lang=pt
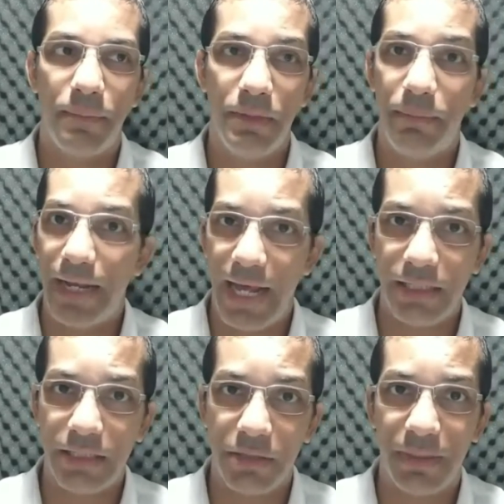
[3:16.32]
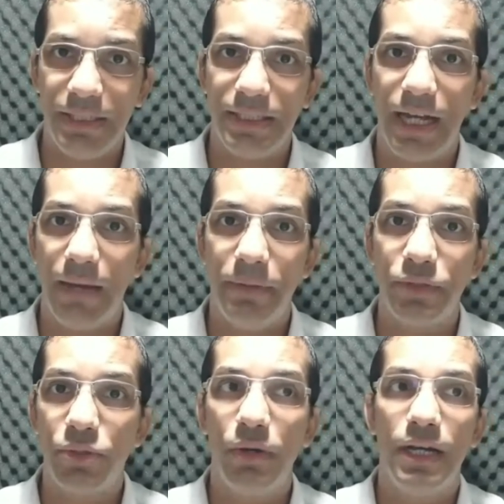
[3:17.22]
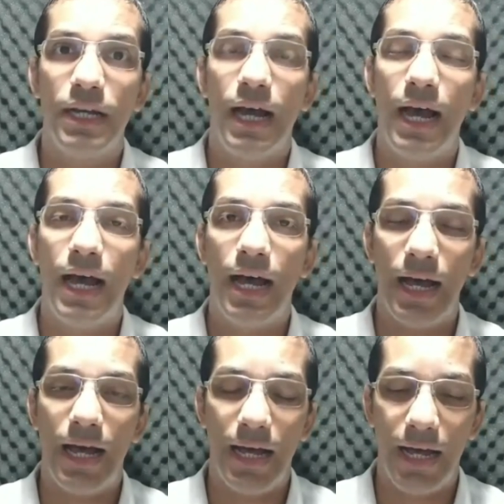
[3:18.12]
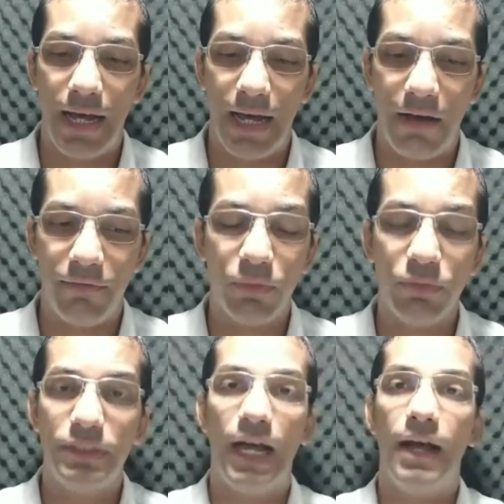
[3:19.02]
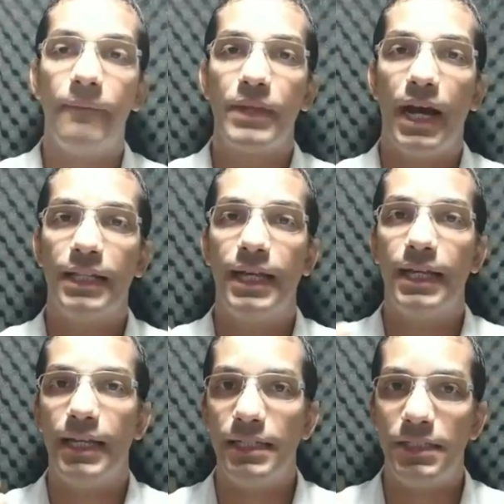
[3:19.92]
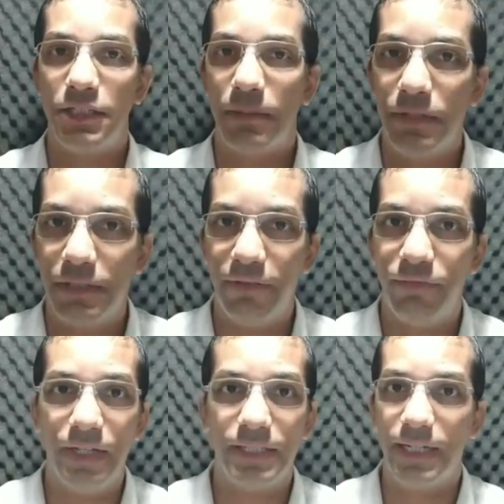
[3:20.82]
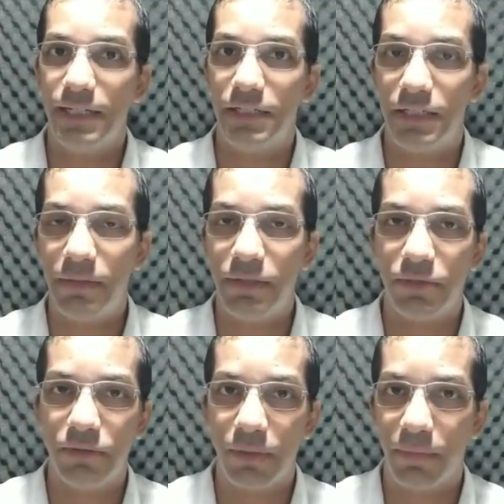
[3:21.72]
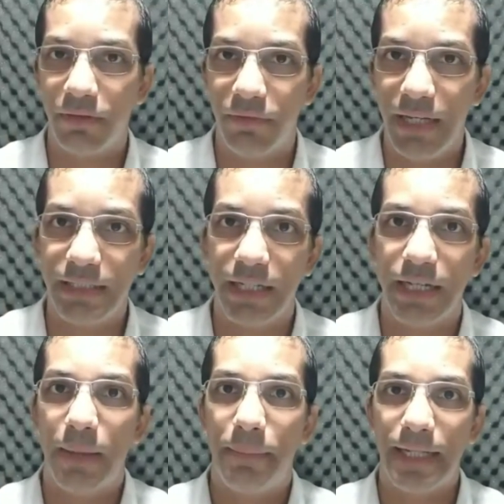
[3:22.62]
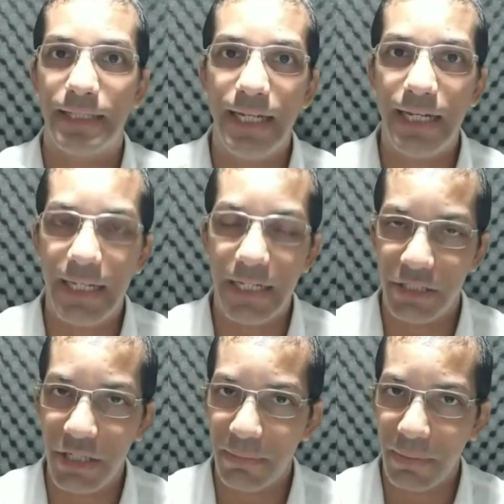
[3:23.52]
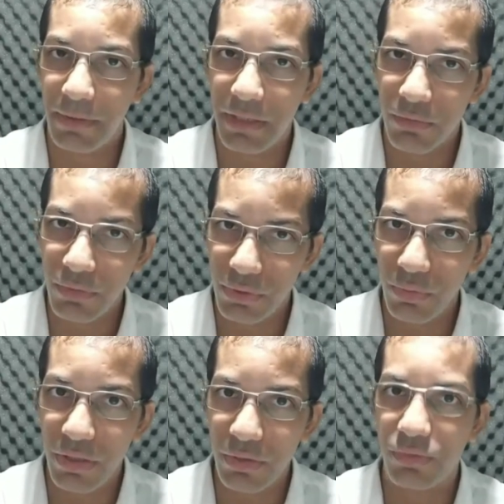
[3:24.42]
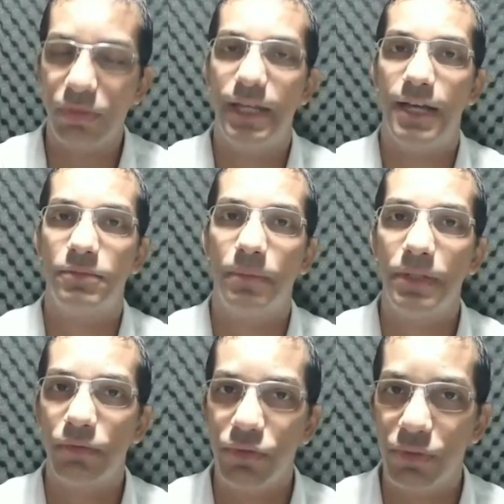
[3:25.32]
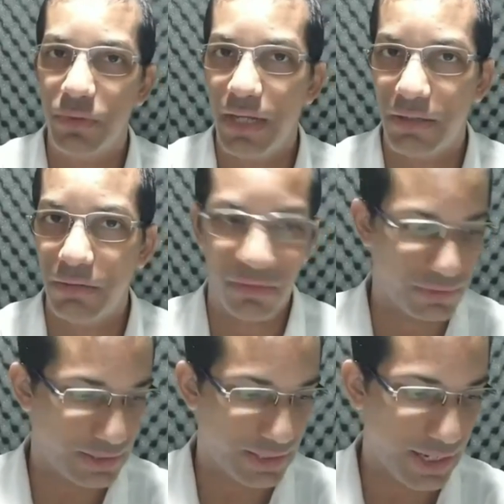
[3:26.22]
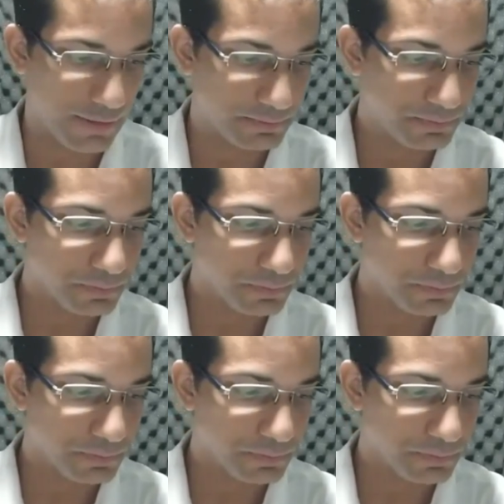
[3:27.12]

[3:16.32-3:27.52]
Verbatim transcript: e palestras para ensinar a pessoa a, a, a voltar aquele sistema de defesa, aquele sistema de sobrevivência, para ter energia para poder construir o sucesso, para poder construir aquilo que você quer.